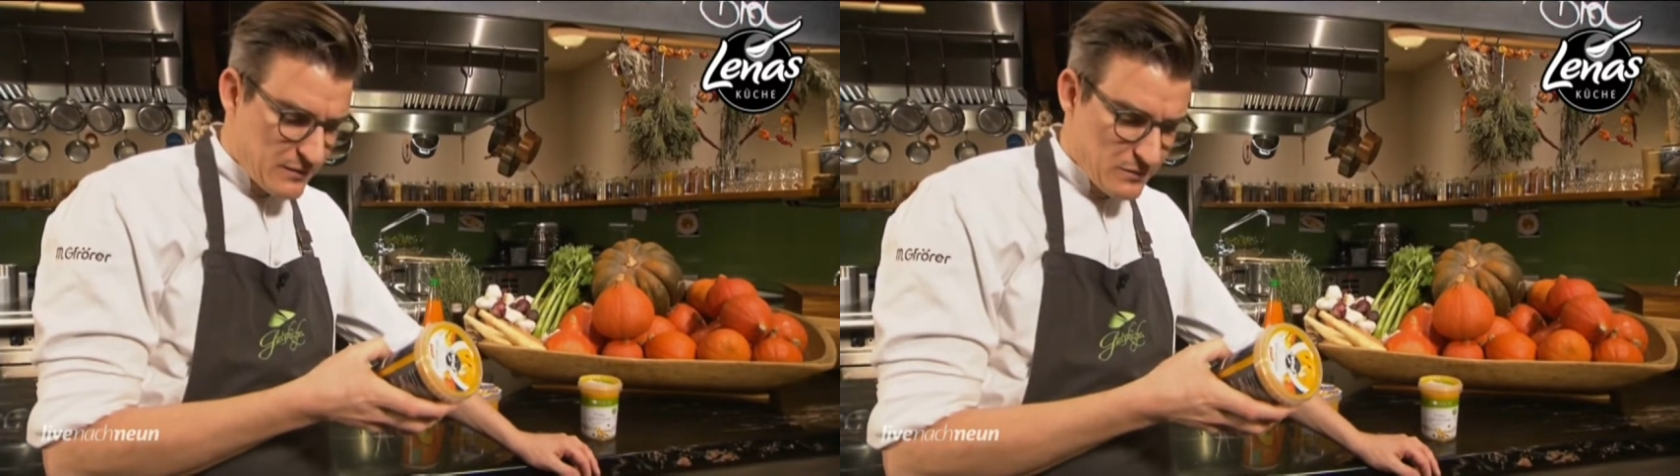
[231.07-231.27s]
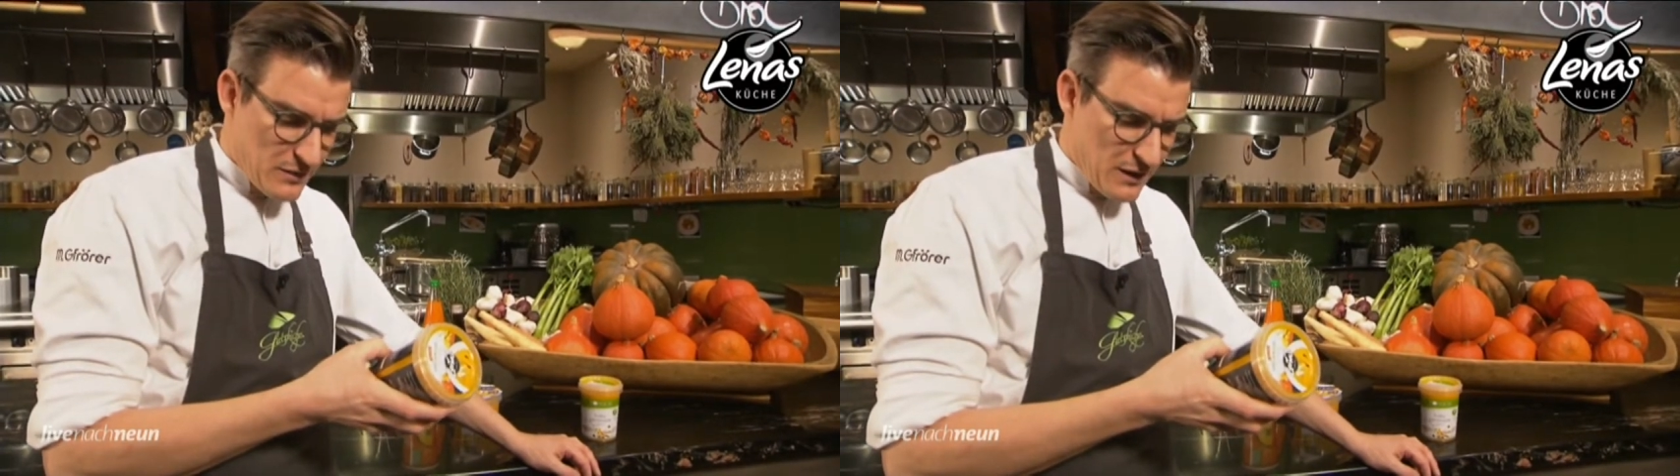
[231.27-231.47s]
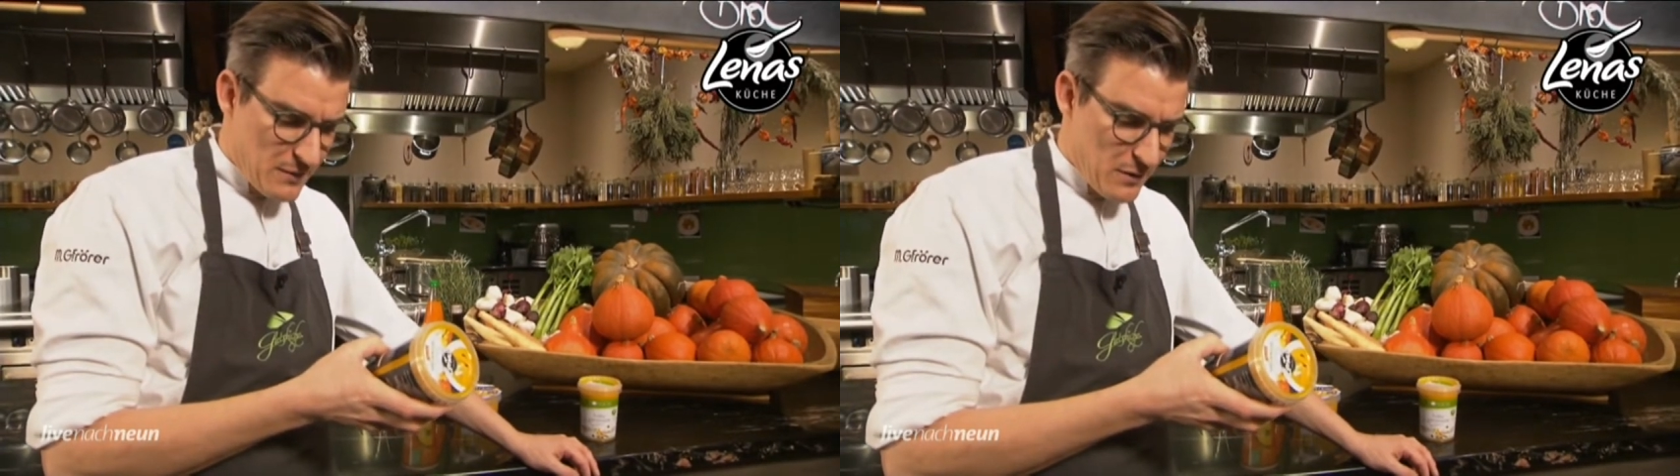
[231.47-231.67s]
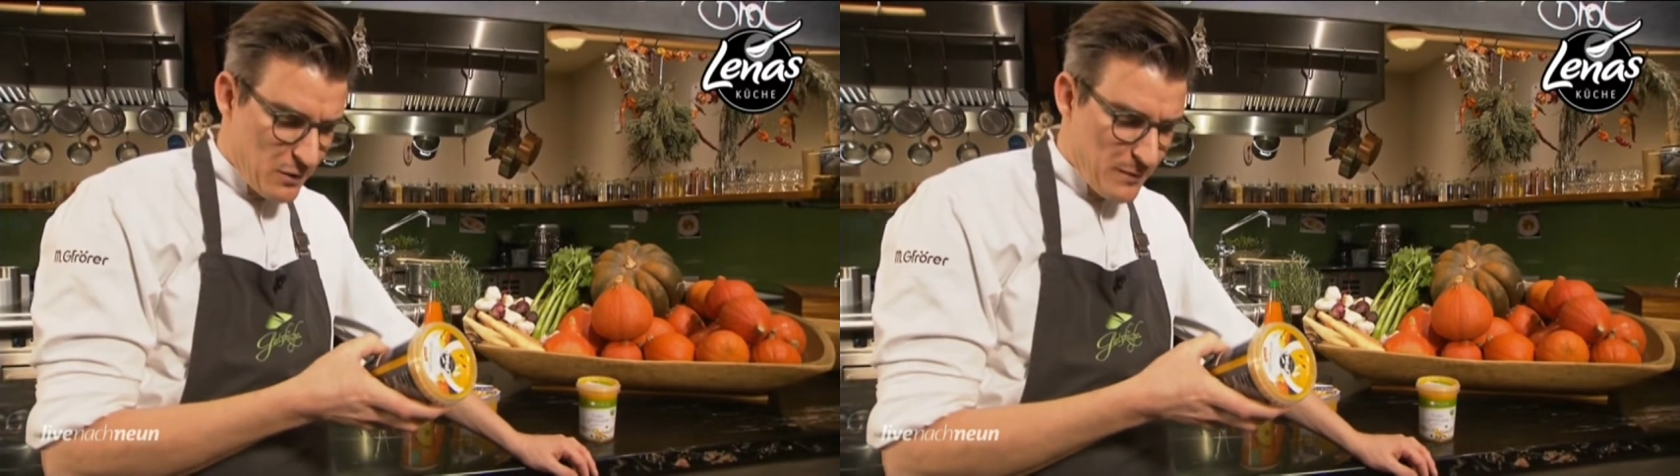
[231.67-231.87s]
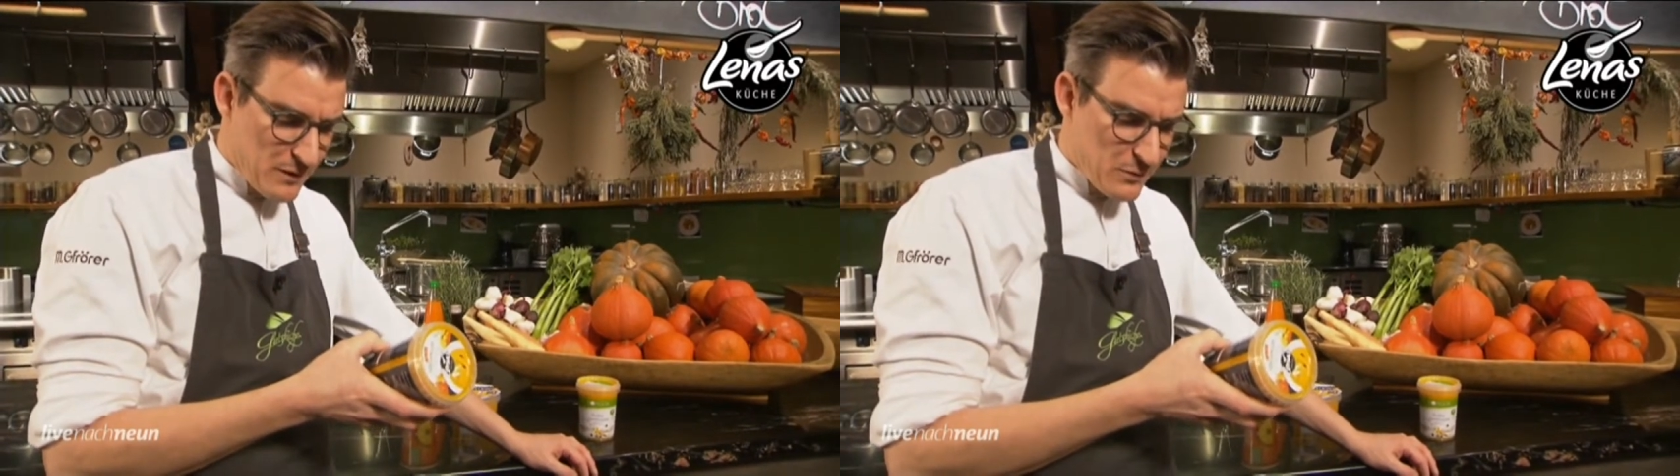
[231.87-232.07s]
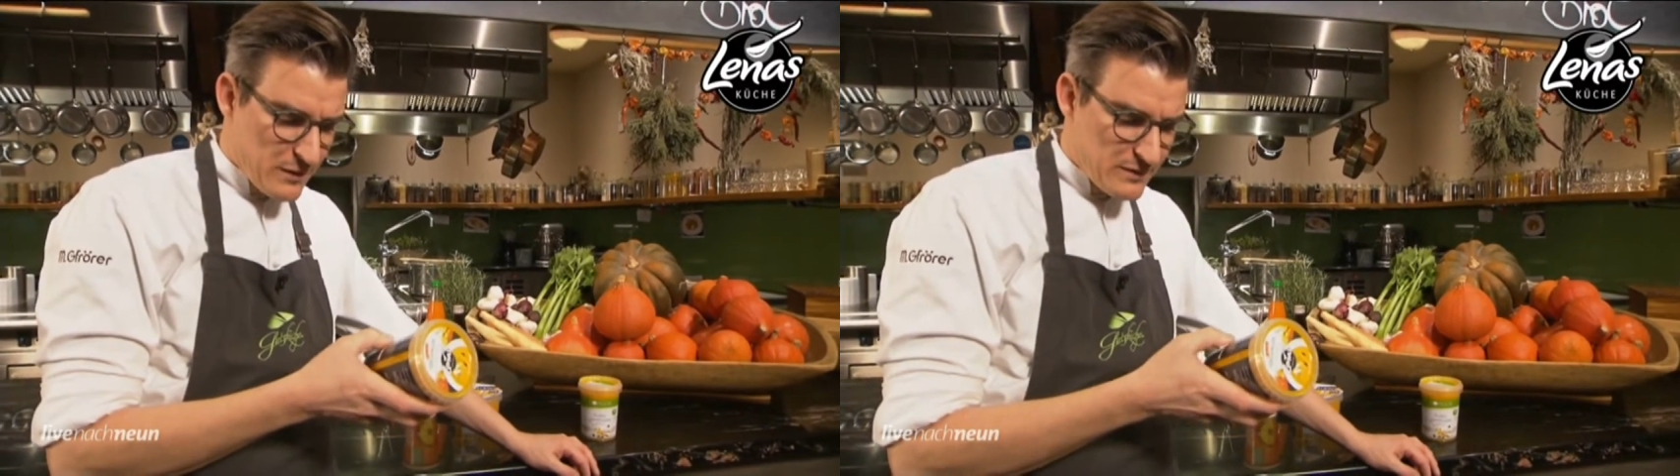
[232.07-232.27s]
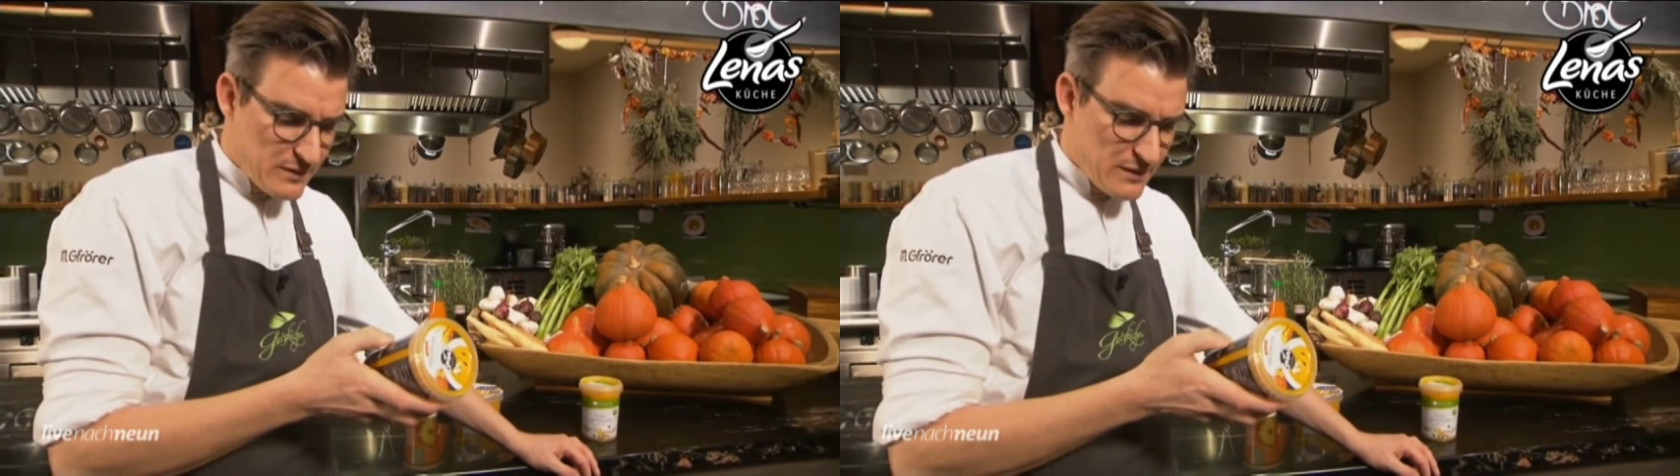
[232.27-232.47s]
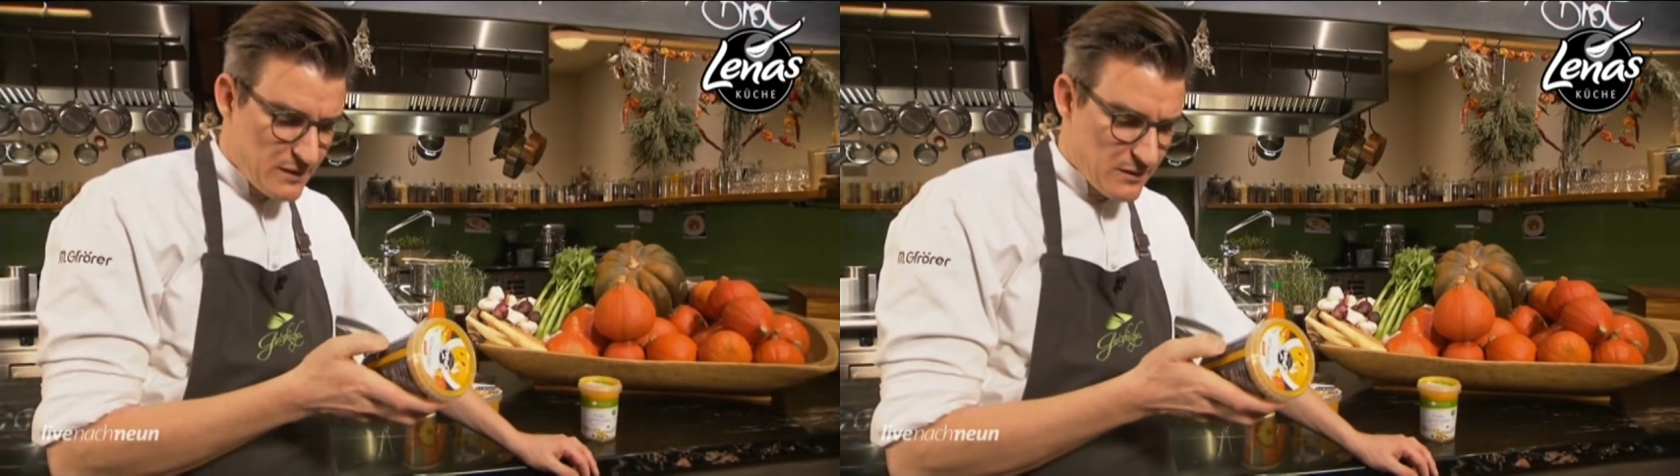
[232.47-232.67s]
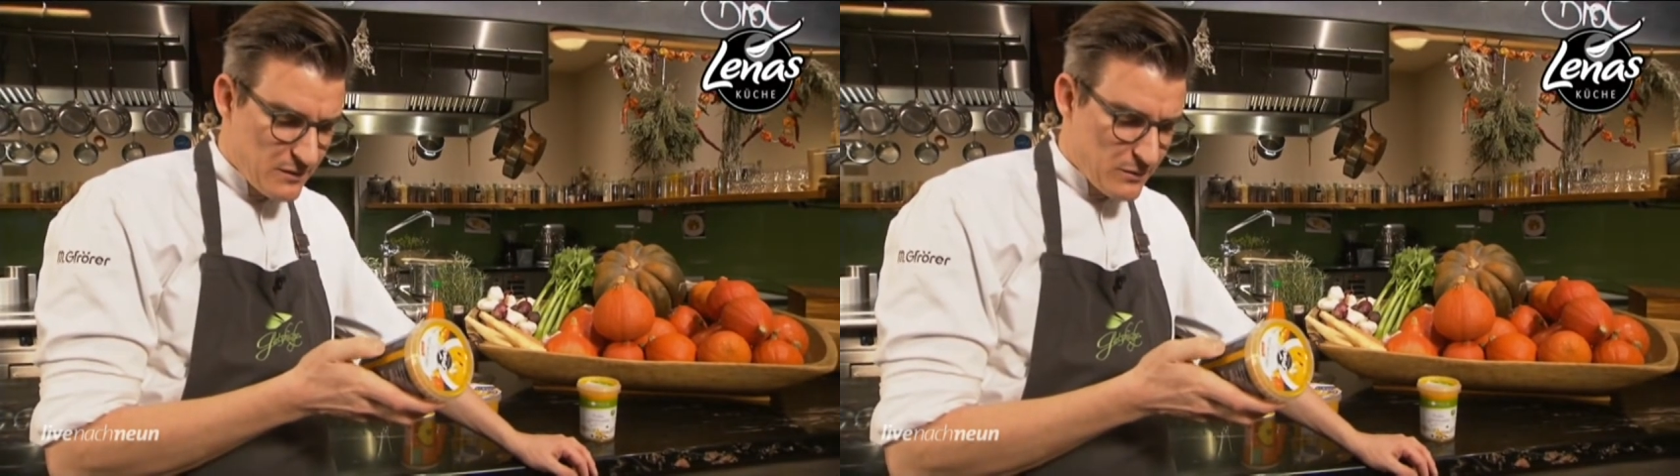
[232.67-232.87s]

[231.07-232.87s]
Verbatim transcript: unter anderem auch Maltodextrine